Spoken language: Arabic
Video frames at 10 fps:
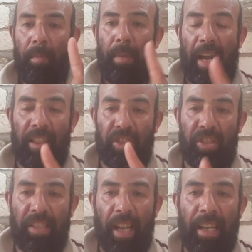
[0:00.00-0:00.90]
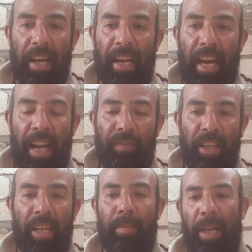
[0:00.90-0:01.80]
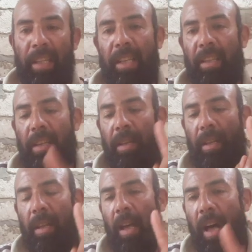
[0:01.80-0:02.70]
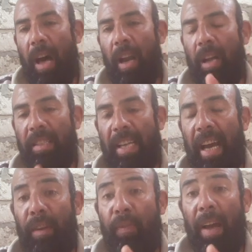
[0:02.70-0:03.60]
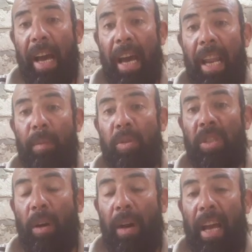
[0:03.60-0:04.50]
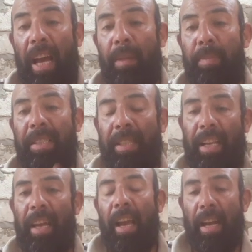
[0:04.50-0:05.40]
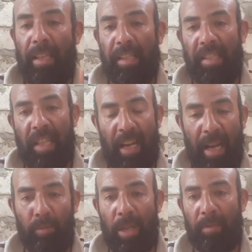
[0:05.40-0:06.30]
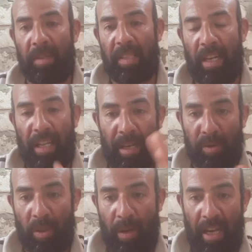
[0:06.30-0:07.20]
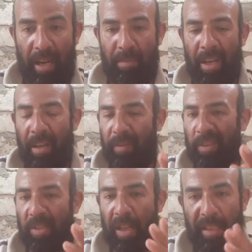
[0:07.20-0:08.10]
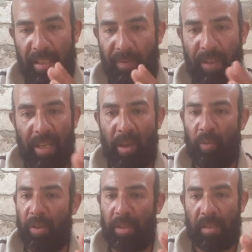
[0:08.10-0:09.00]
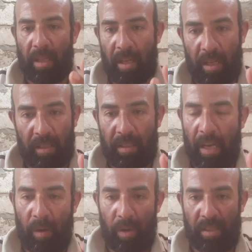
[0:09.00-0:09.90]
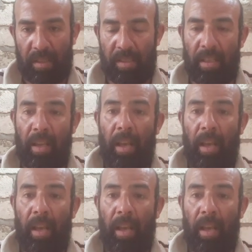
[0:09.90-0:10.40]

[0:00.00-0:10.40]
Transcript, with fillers: محدش يسالني عن العلف تاني بعد كده ارخص علفه على مستوى العالم باذن الله انا ناس كتير الحمد لله بتتصل عليا على مستوى العالم في اتصالات هاتفيه وفي اتصالات على الواتس